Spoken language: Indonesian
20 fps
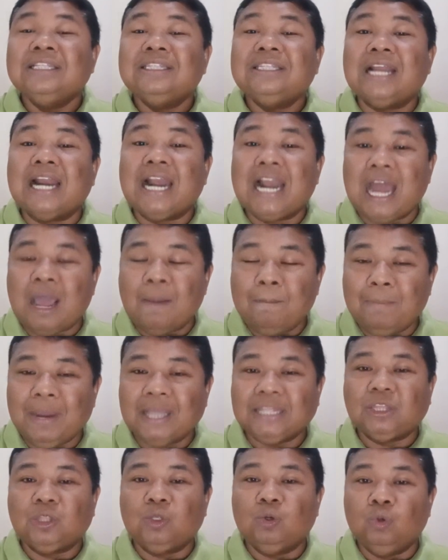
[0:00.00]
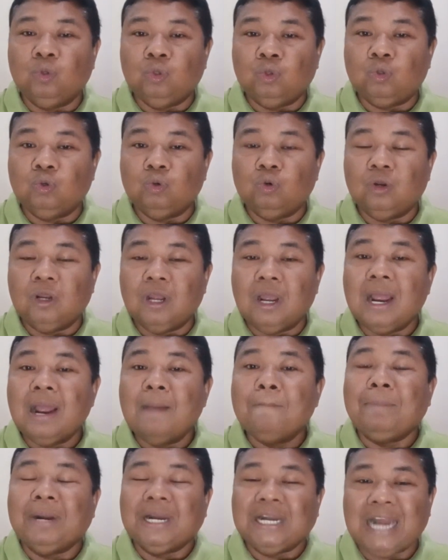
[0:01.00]
terlambat untuk
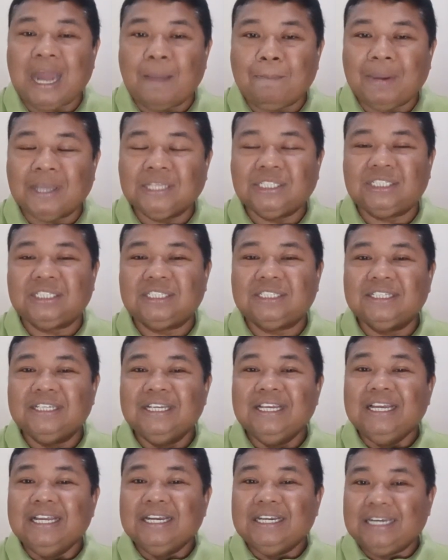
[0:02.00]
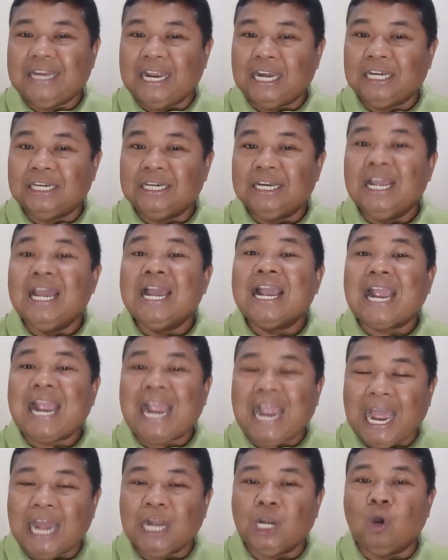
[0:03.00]
bernapas dan
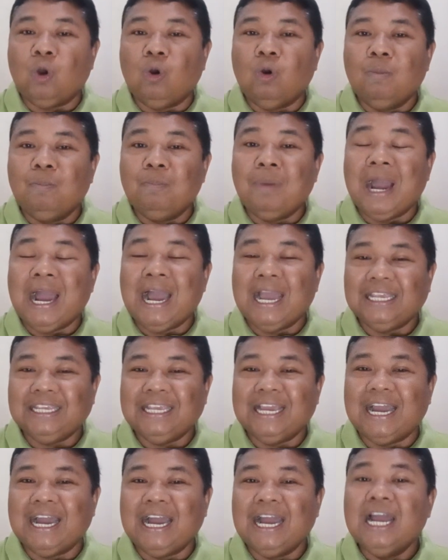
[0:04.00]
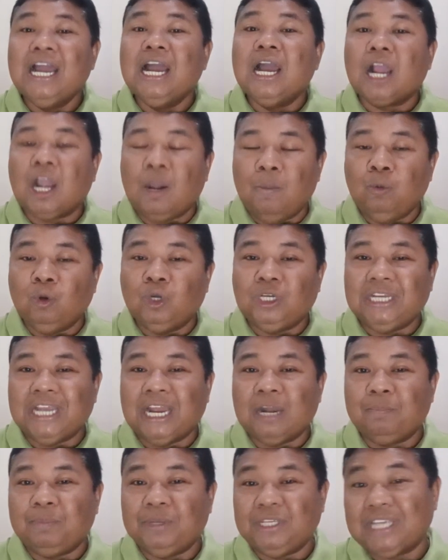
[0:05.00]
kalau bahaya
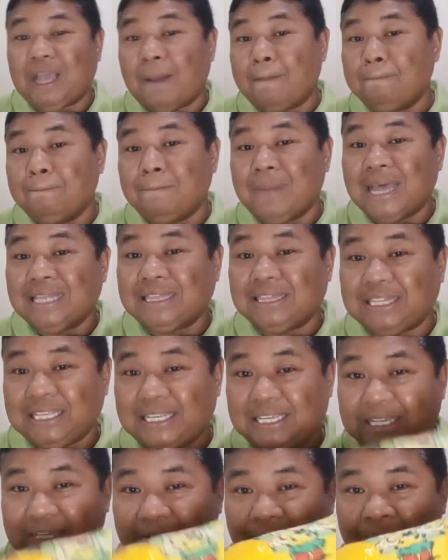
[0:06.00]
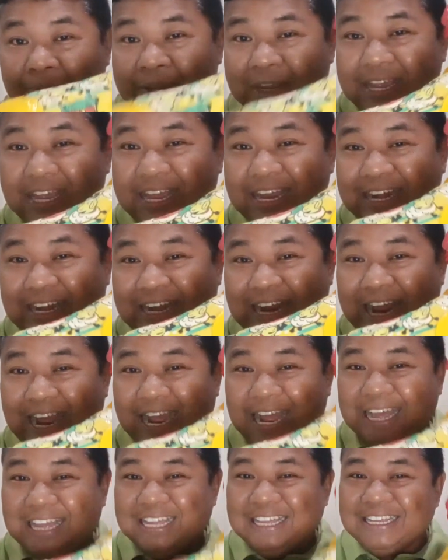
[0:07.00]
kemudian bisa mati.
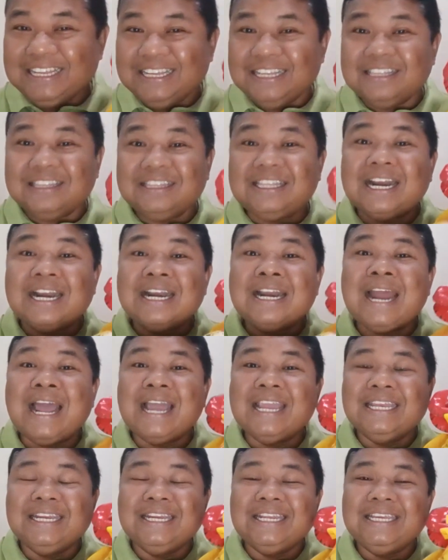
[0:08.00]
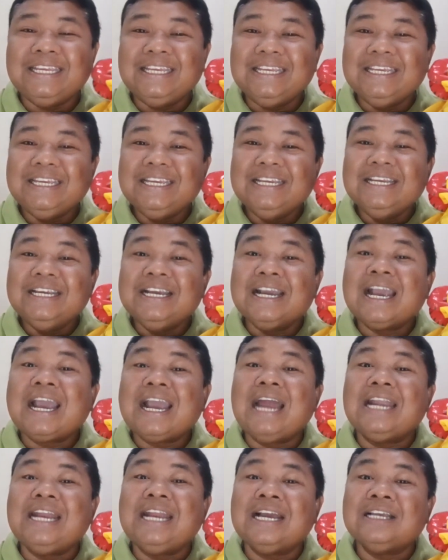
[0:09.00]
Nah, ternak ini
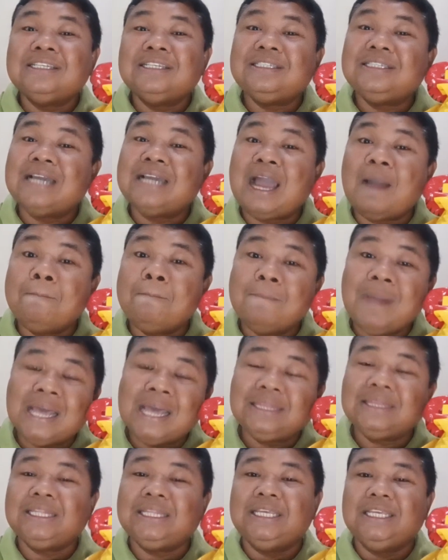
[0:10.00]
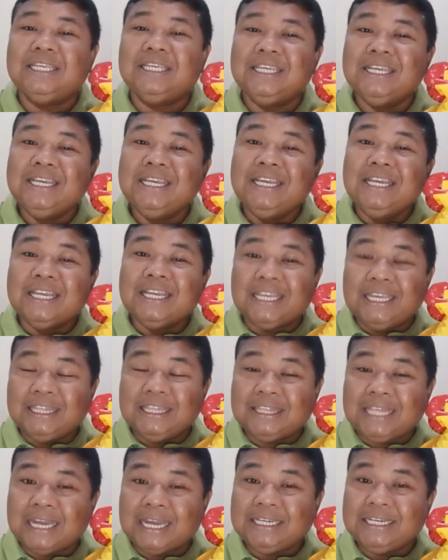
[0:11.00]
kadang setengah mati
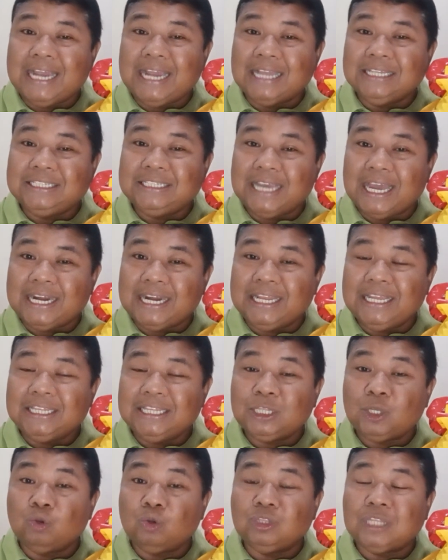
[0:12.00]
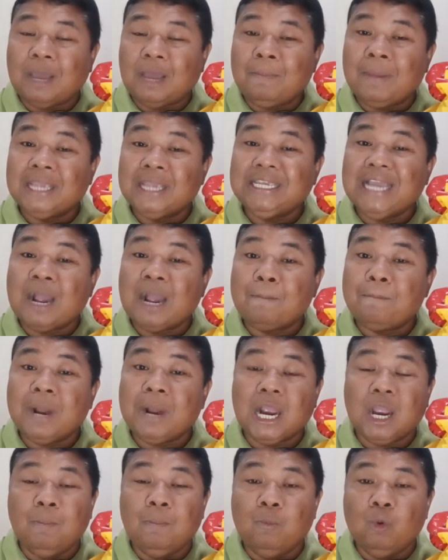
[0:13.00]
kita diajari terutama yang
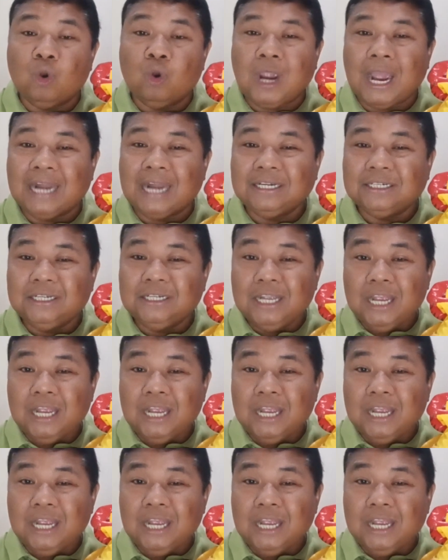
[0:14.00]
penggemukan